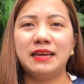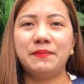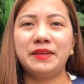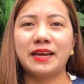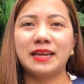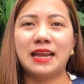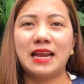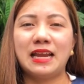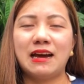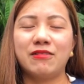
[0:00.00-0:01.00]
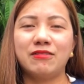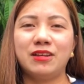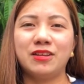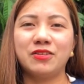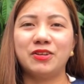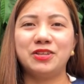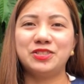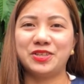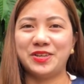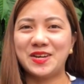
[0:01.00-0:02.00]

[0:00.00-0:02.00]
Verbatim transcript: ipinakilala ako ni Tol Joy.